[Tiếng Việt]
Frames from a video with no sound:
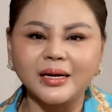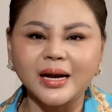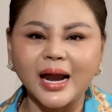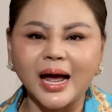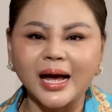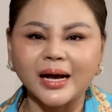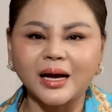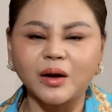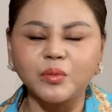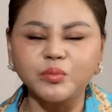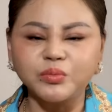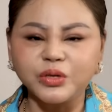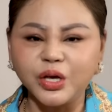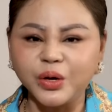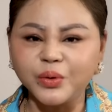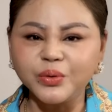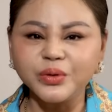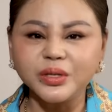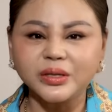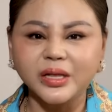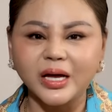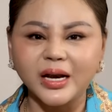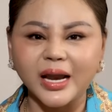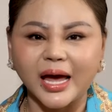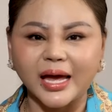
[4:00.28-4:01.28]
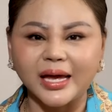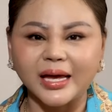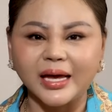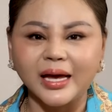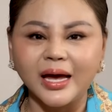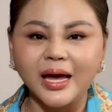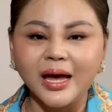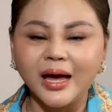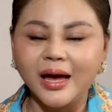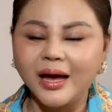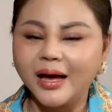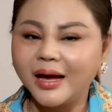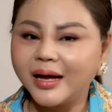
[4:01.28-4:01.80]
ra công chiếu như thế này
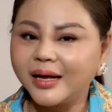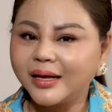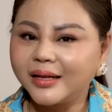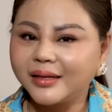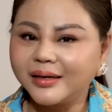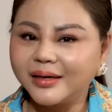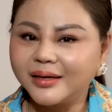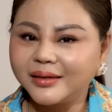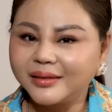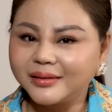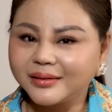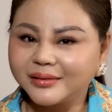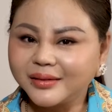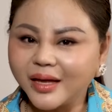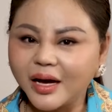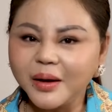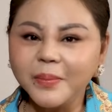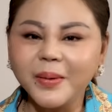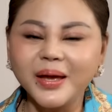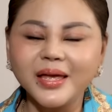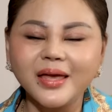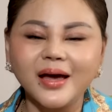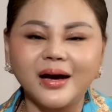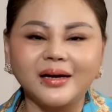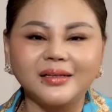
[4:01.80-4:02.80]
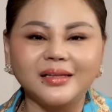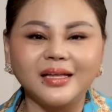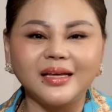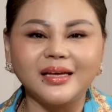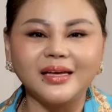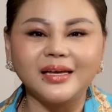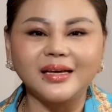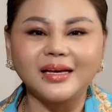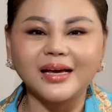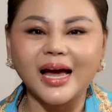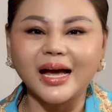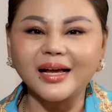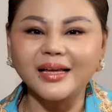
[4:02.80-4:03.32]
tới bây giờ
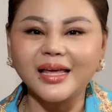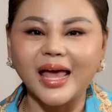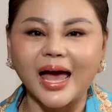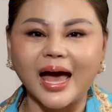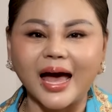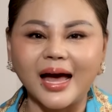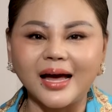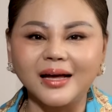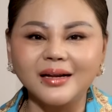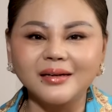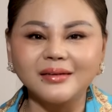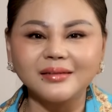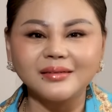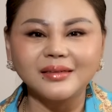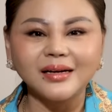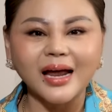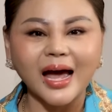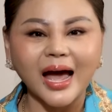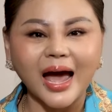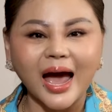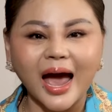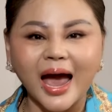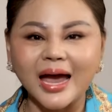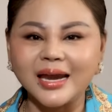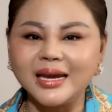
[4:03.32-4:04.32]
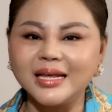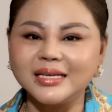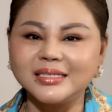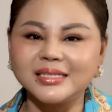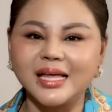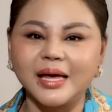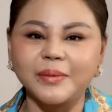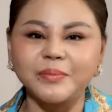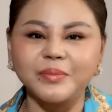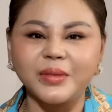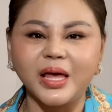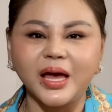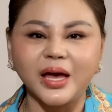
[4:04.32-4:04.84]
thì khán giả ai đi
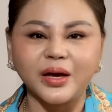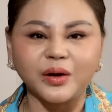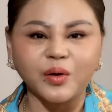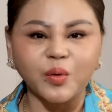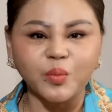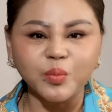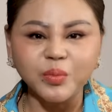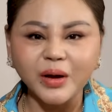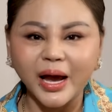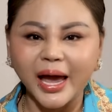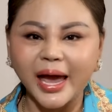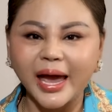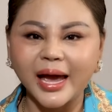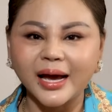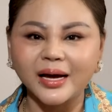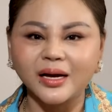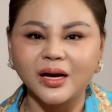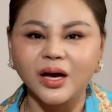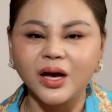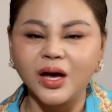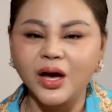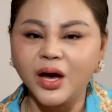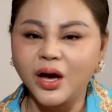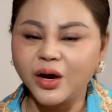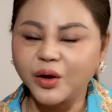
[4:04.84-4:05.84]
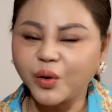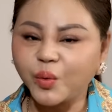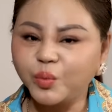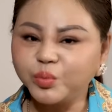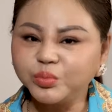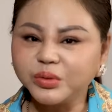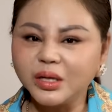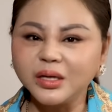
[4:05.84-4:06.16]
xem về cũng khen cũng